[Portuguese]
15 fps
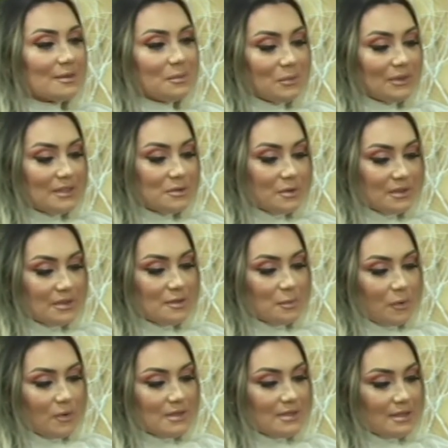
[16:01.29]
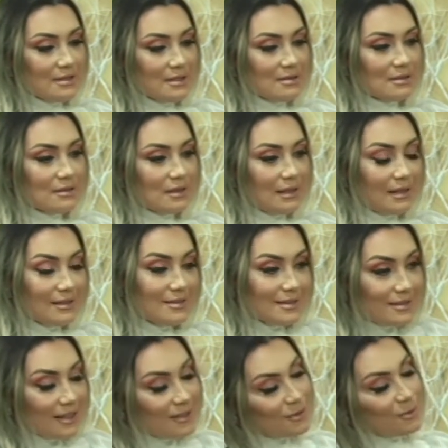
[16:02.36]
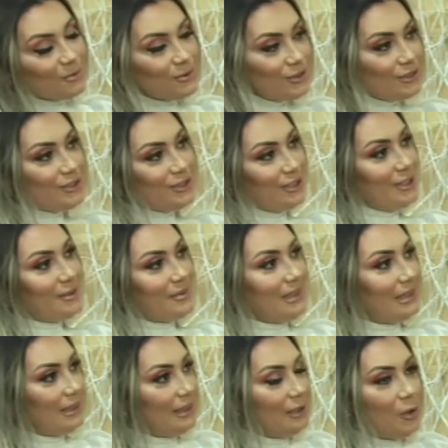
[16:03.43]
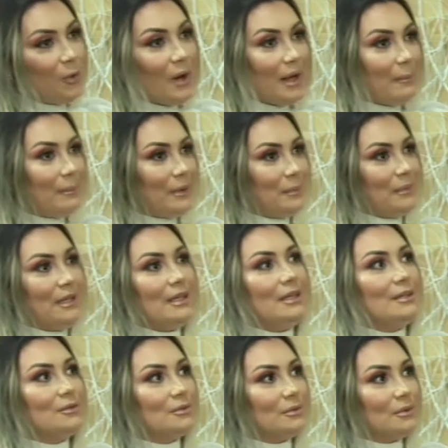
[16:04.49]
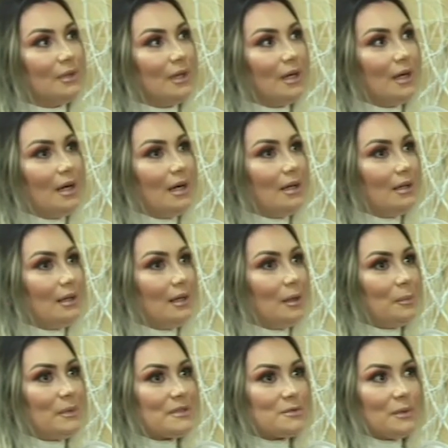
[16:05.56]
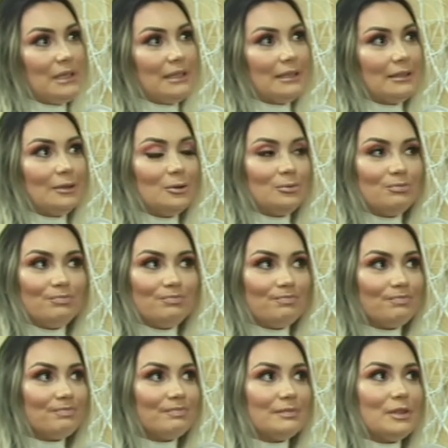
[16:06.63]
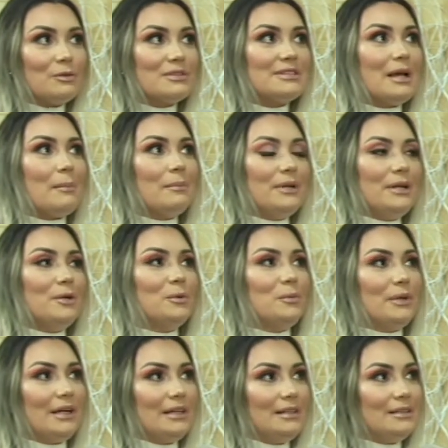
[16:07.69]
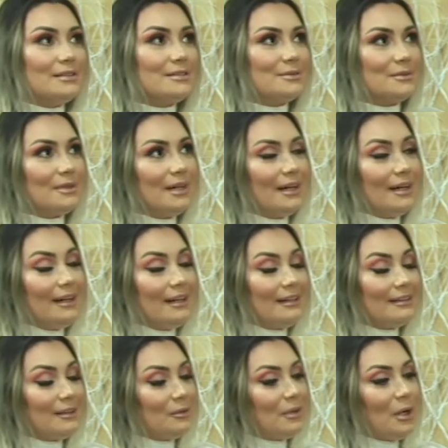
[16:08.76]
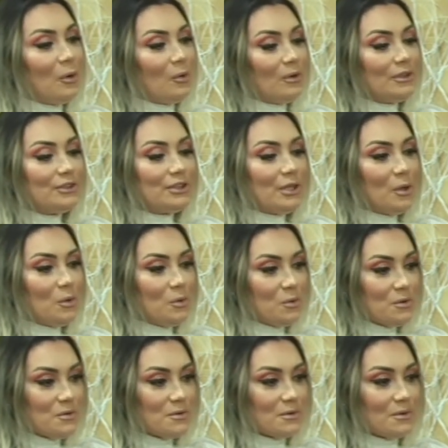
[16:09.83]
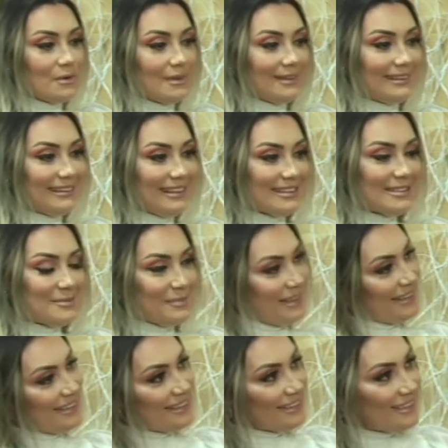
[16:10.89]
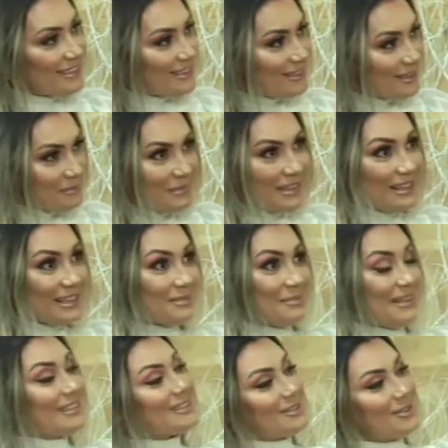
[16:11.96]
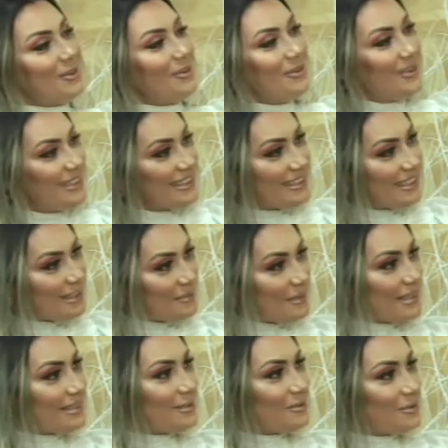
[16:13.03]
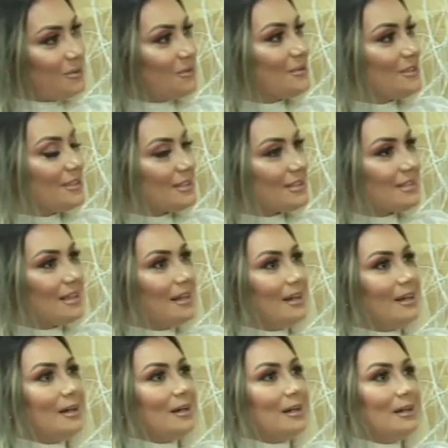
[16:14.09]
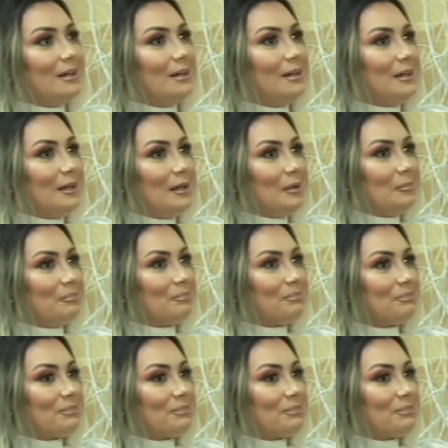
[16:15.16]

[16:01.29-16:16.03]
muitas coisas boas e às vezes às está escondidinho ali ou reprimido, uh, a pessoa ainda não, não se abriu para isso. Então é onde eu uso das minhas, das minhas dores, das minhas angústias uh,